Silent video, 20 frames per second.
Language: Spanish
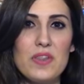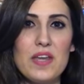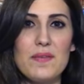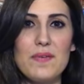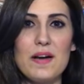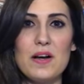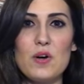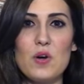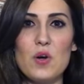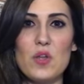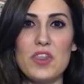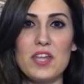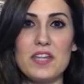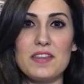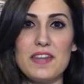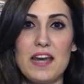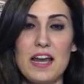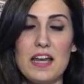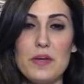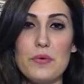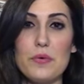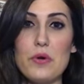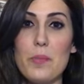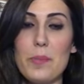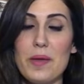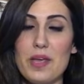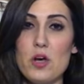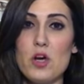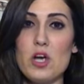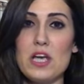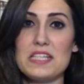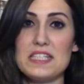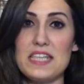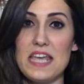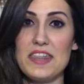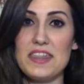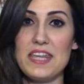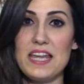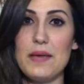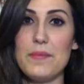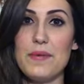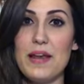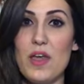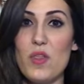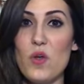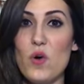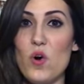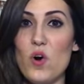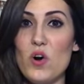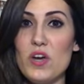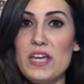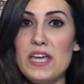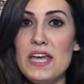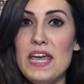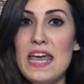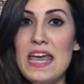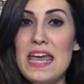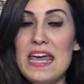del Banco Central Europeo que se ha celebrado hoy